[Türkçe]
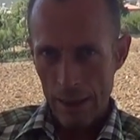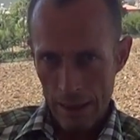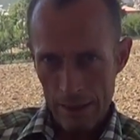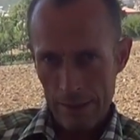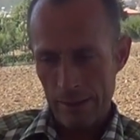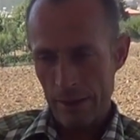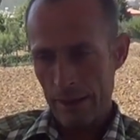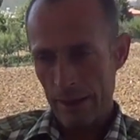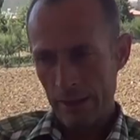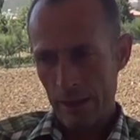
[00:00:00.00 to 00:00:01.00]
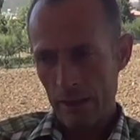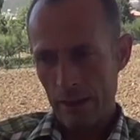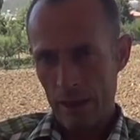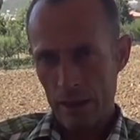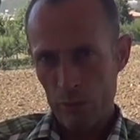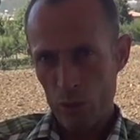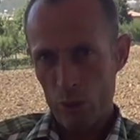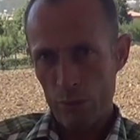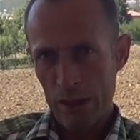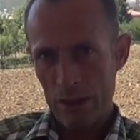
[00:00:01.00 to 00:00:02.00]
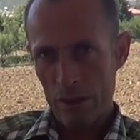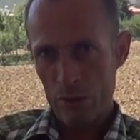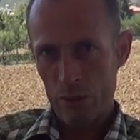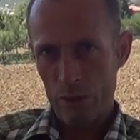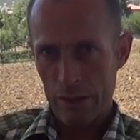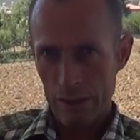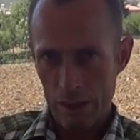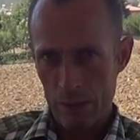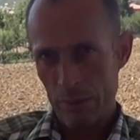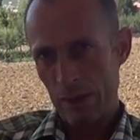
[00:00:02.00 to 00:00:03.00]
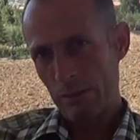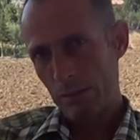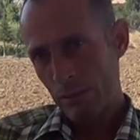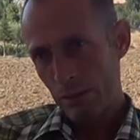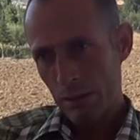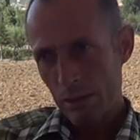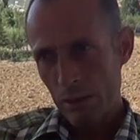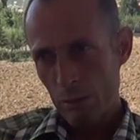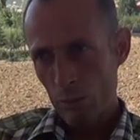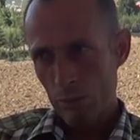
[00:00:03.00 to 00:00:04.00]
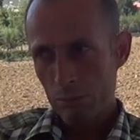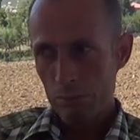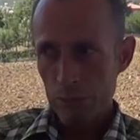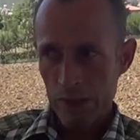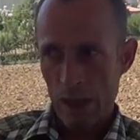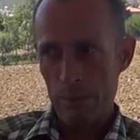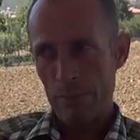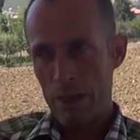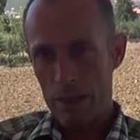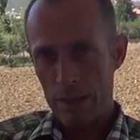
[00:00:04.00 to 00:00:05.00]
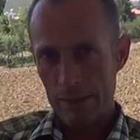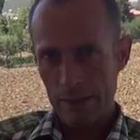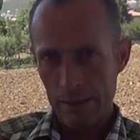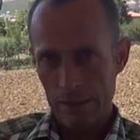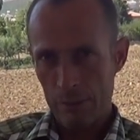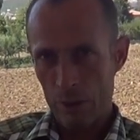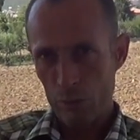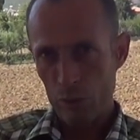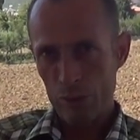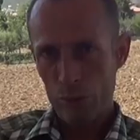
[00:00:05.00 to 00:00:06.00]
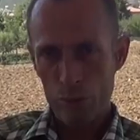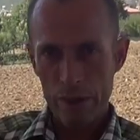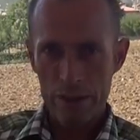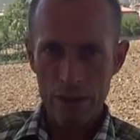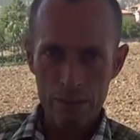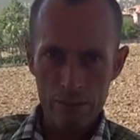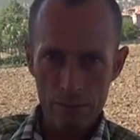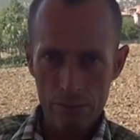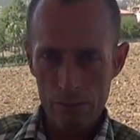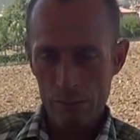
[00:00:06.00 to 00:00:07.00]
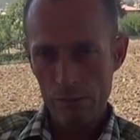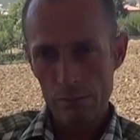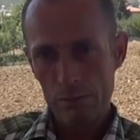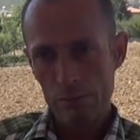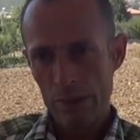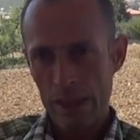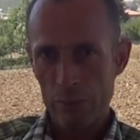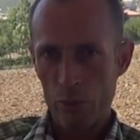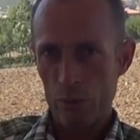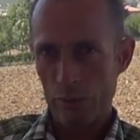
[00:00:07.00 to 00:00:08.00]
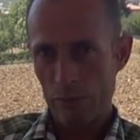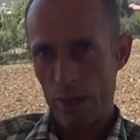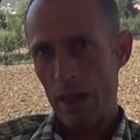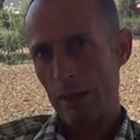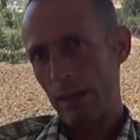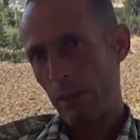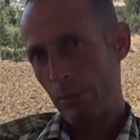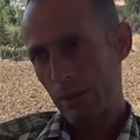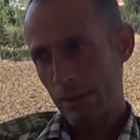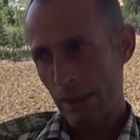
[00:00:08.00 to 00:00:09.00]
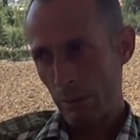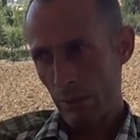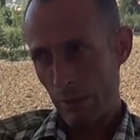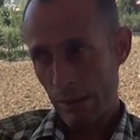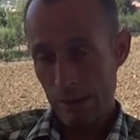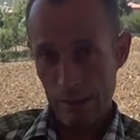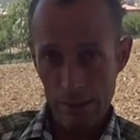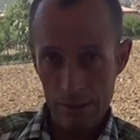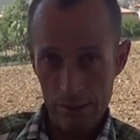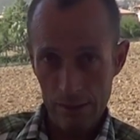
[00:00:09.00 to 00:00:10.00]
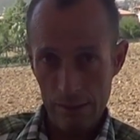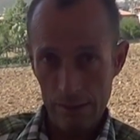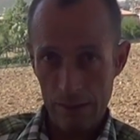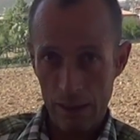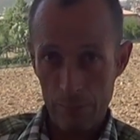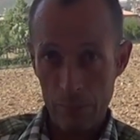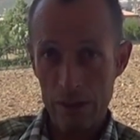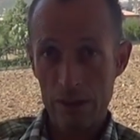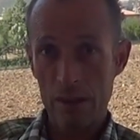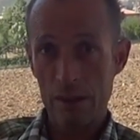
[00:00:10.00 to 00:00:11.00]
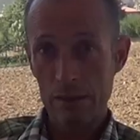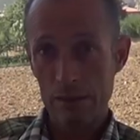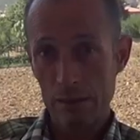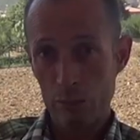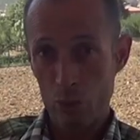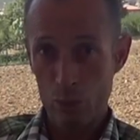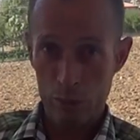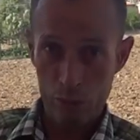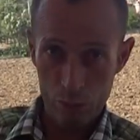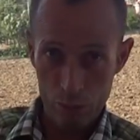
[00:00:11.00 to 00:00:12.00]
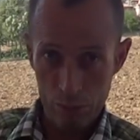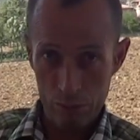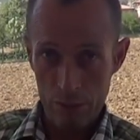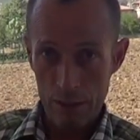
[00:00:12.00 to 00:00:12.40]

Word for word: Ellerinden geldiği kadar yardımcı olmaya çalışıyorlar. Evet. tam bağlandığı zaman bunun ne olacağını e, bilemiyoruz. Ve altyapının yapılması tek başına e, büyük bir sorun